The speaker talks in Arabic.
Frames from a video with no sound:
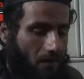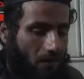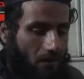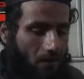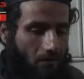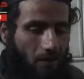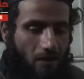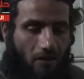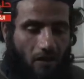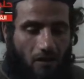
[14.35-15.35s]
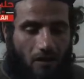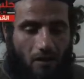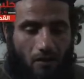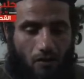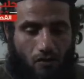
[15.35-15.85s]
آه،
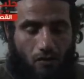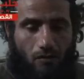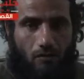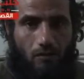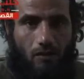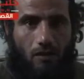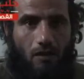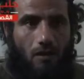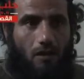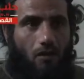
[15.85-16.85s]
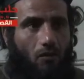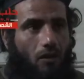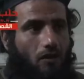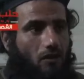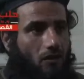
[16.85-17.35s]
بالتصدي لهجوم
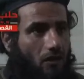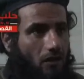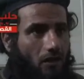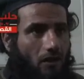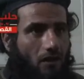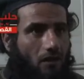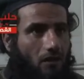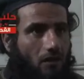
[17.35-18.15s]
لقوات الطاغي